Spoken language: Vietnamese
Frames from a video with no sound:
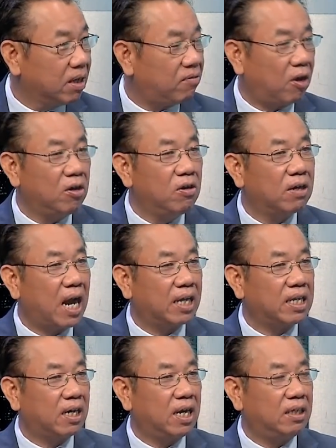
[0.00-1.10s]
và đưa ra cái
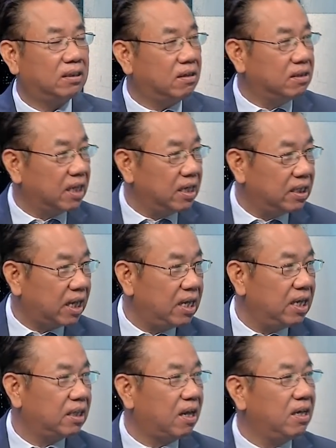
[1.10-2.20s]
nhận định từ kỳ
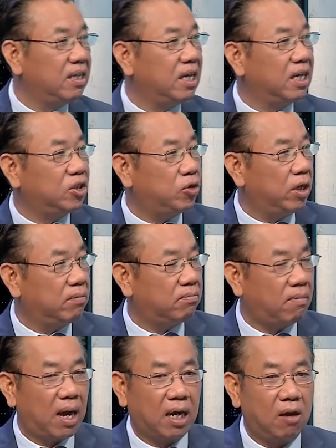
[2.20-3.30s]
thị tới những cái chuyện
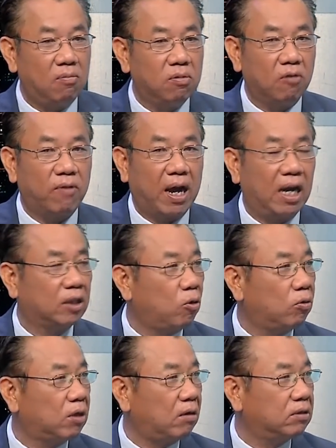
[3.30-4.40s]
mà không có phải là
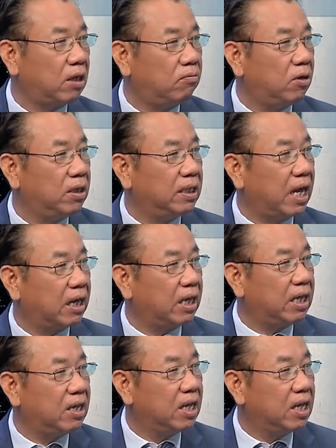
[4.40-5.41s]
tôn trọng trọng lên cả cái